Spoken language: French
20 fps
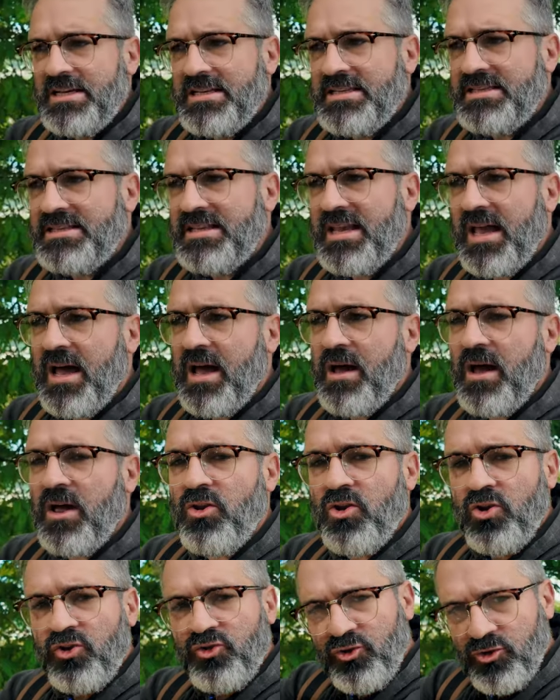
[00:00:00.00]
c'est un
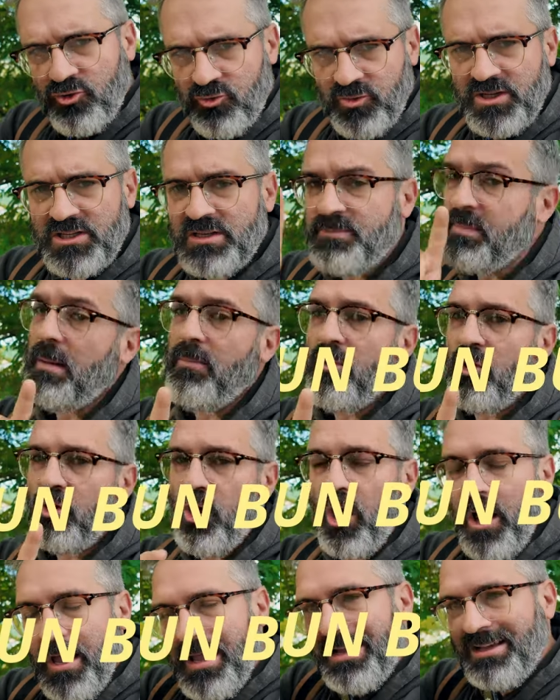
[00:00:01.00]
sandwich, c'est pas un
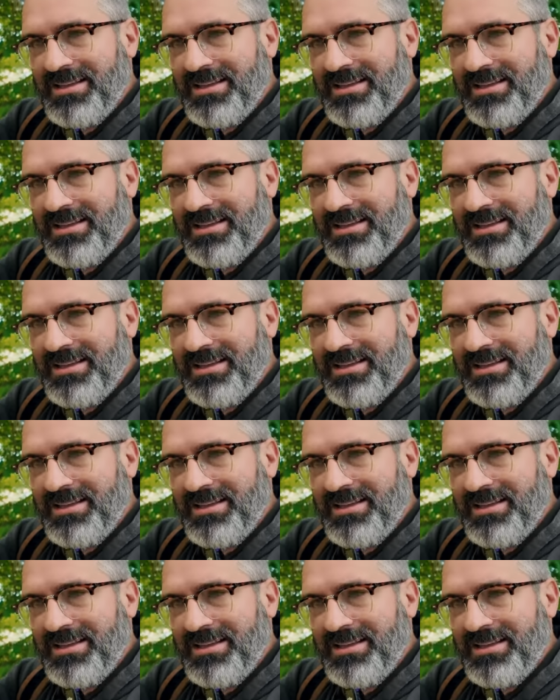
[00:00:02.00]
burger.